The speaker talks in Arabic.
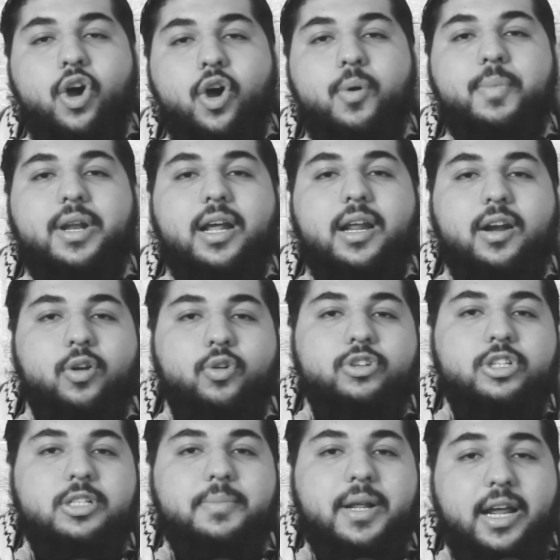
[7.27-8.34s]
عمرها
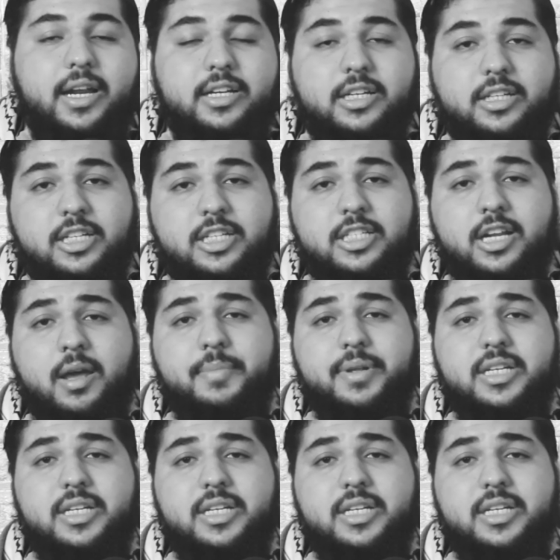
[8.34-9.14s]
القدس ما راح تنتسى